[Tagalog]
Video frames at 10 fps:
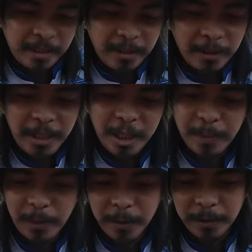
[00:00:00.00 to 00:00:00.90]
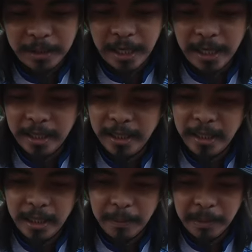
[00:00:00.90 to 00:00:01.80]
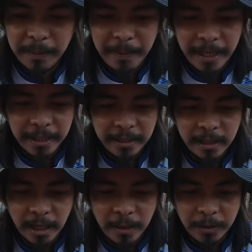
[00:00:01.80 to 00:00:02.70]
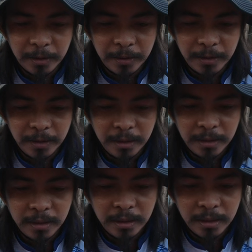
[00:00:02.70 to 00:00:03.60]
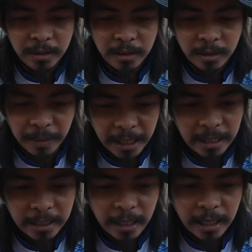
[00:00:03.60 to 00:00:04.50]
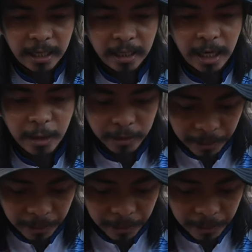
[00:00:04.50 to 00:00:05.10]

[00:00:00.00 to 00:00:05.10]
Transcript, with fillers: so i-spool ko siya and ano pa pa makikita sa kahon na mahalaga ay yung